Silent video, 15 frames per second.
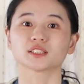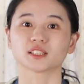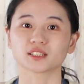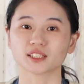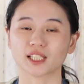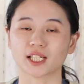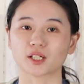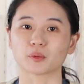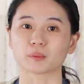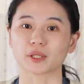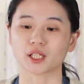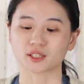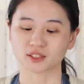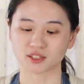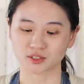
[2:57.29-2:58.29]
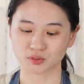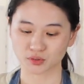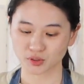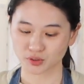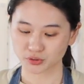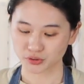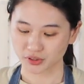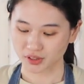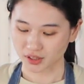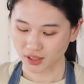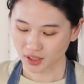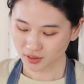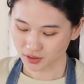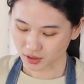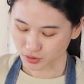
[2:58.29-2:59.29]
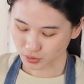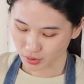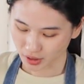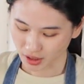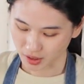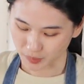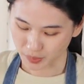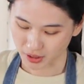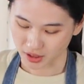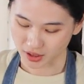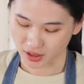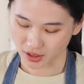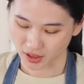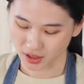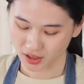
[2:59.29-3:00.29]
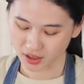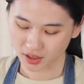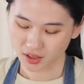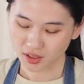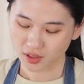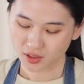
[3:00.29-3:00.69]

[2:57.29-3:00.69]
接下来我们要制作雪糕的脆皮。